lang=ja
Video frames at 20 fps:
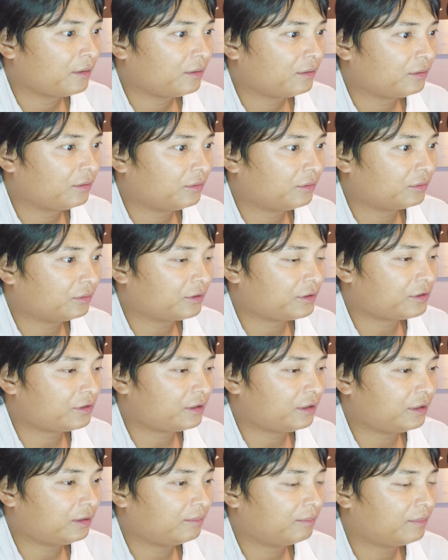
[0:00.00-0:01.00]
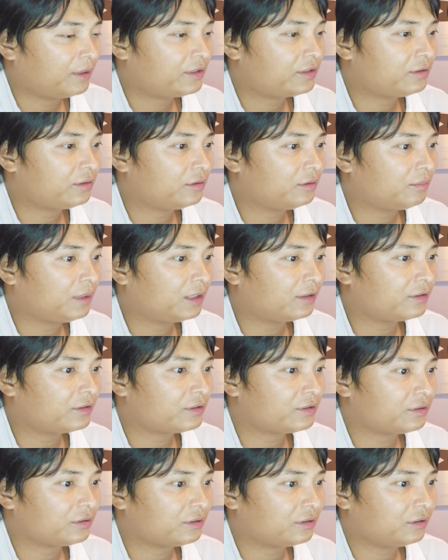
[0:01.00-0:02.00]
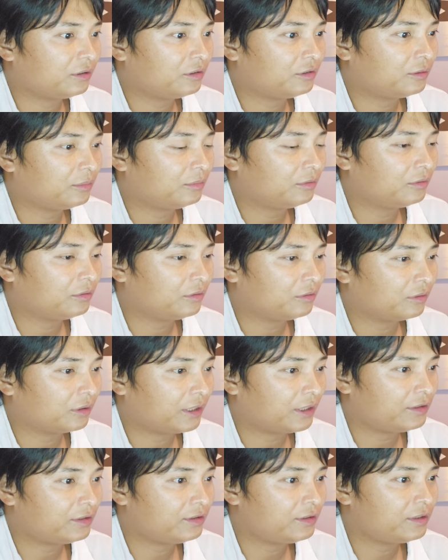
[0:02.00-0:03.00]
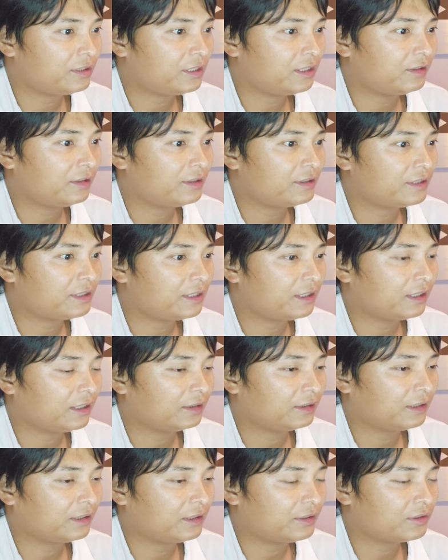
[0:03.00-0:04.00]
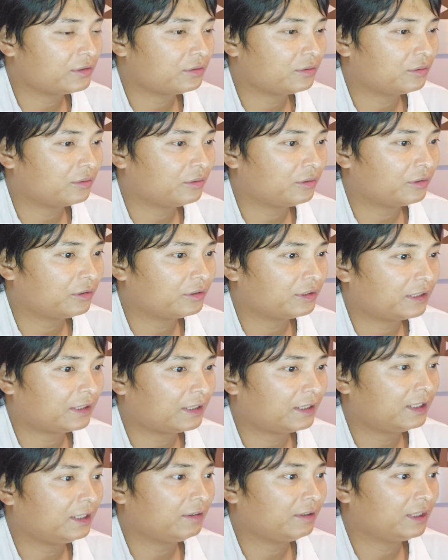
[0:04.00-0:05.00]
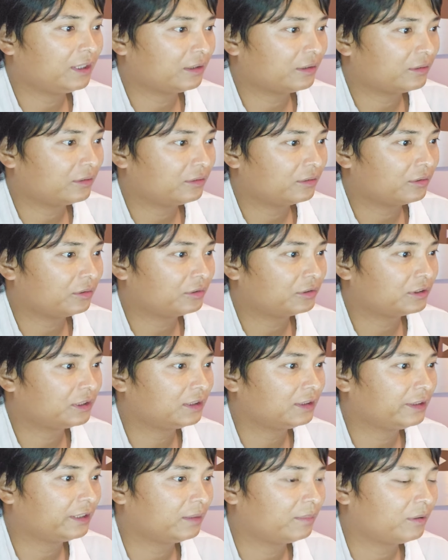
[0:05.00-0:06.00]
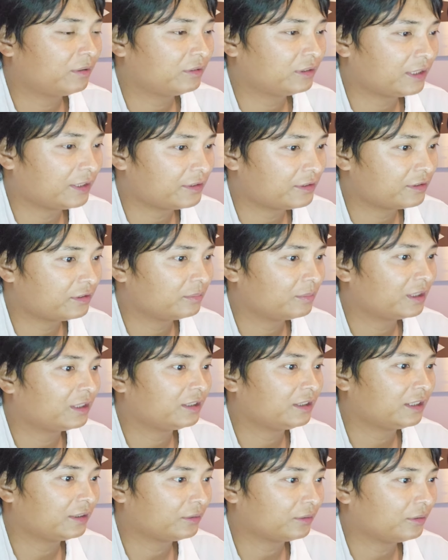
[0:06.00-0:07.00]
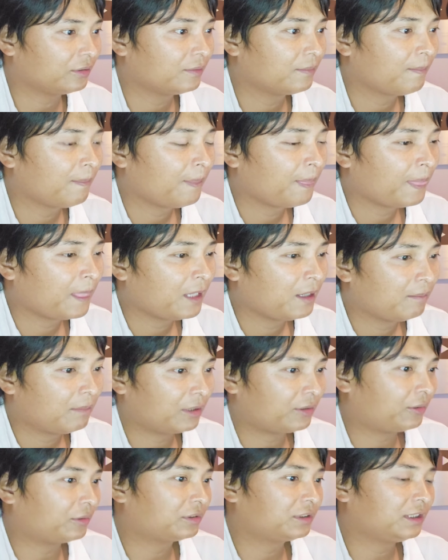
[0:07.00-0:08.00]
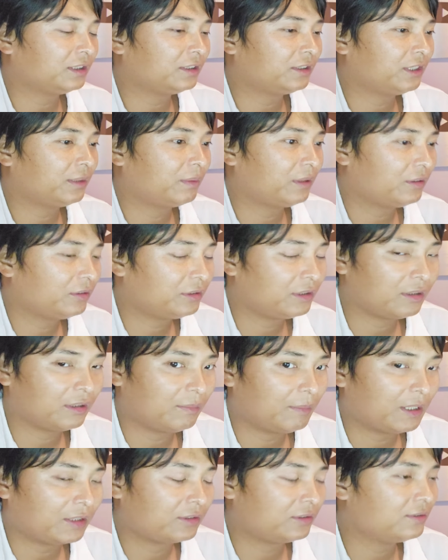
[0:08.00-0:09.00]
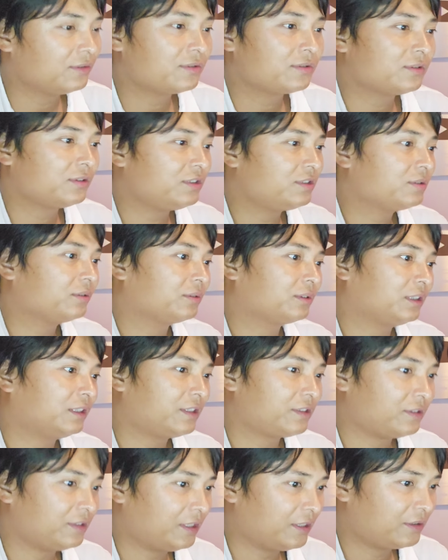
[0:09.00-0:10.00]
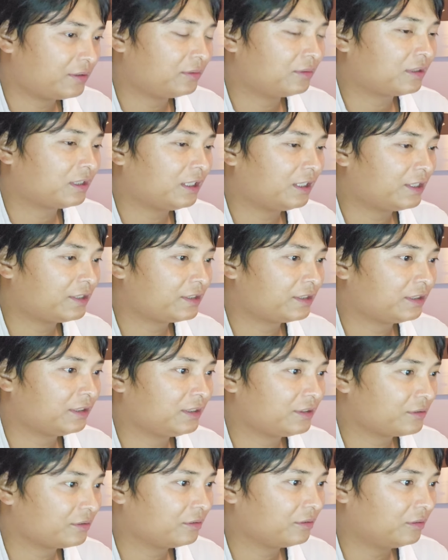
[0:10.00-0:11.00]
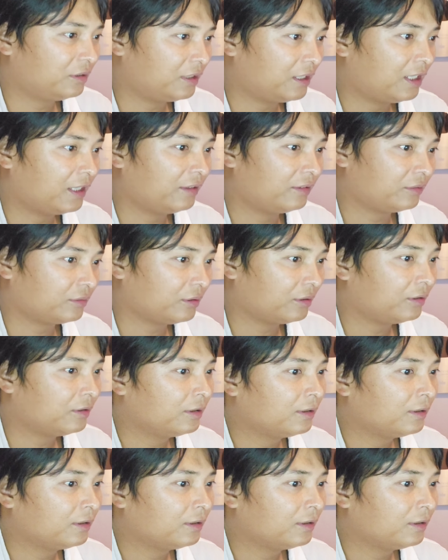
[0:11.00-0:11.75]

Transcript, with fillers: いうことですね。別のマグスっていう人も、月次 RSI が70を超えるだけではなく、極端なレベルに達するべきだと。まあ、極端なレベルっていうのは、まあ、90以上とかですね、超変わりすぎなゾーンに入ると。